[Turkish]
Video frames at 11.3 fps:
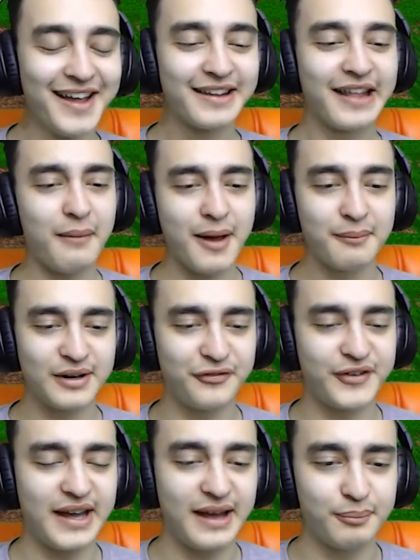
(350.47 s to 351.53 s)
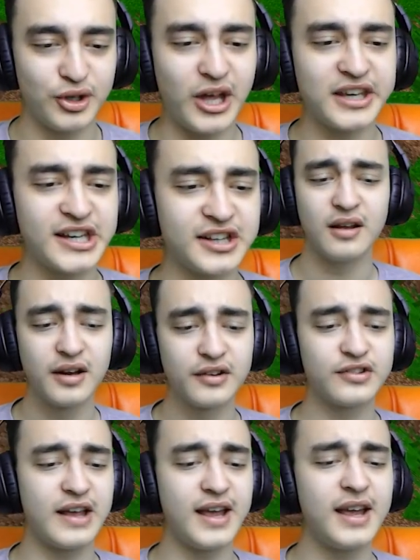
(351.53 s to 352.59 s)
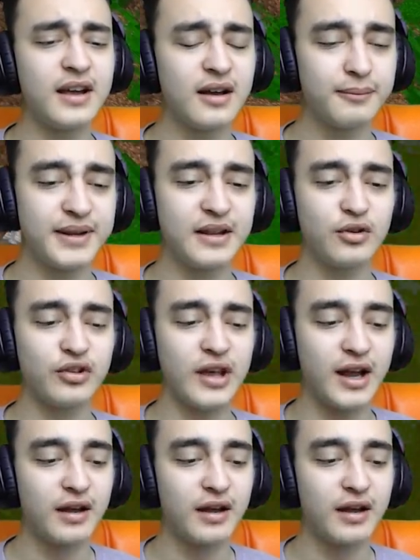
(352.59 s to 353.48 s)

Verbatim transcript: tamam Rıfkı bunu hak ettin. Zink. Bir de düşünsene.